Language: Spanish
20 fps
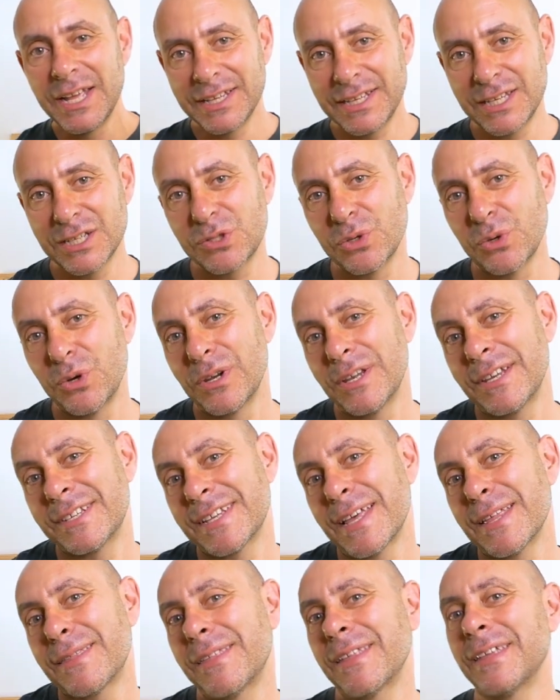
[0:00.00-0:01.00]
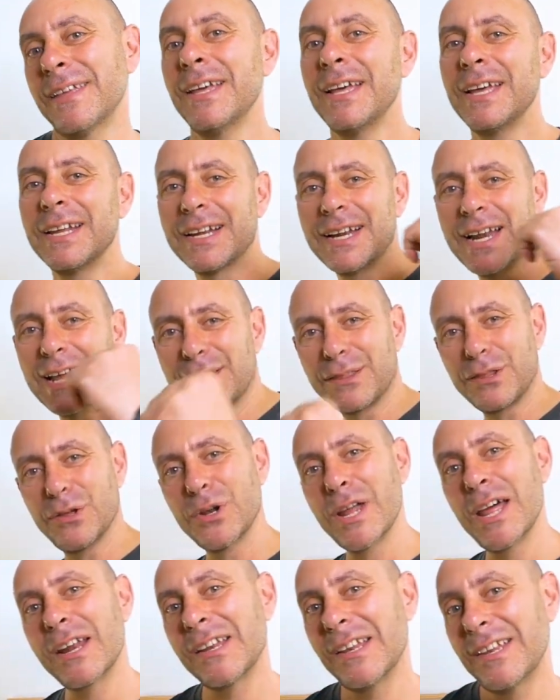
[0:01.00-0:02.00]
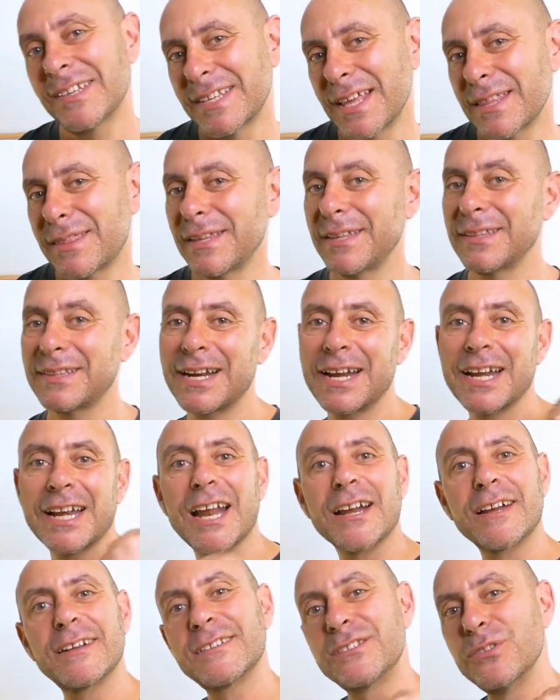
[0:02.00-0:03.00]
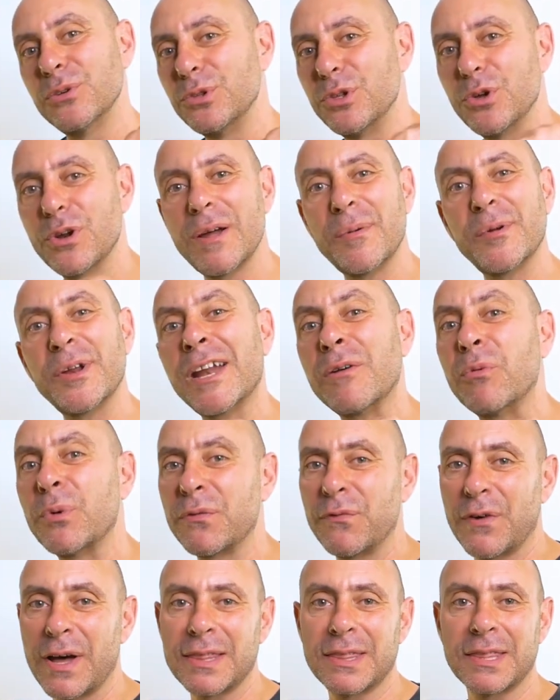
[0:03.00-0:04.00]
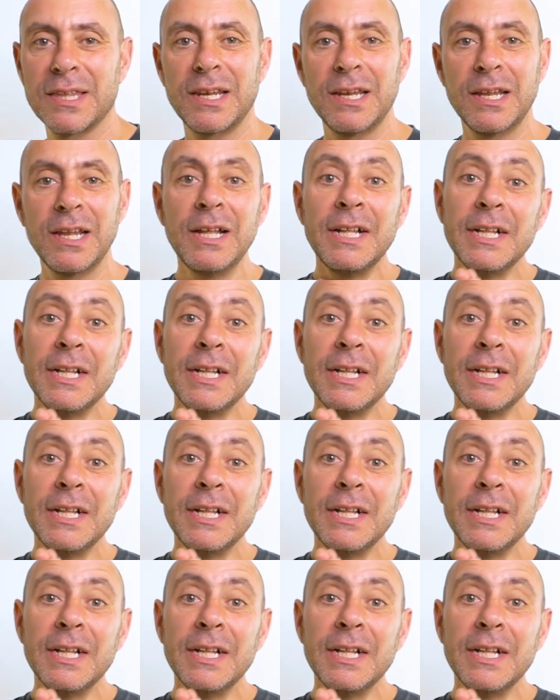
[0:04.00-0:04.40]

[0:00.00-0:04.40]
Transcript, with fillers: y eso les hace reaccionar y les hace entrar en agresión de una manera muy fácil.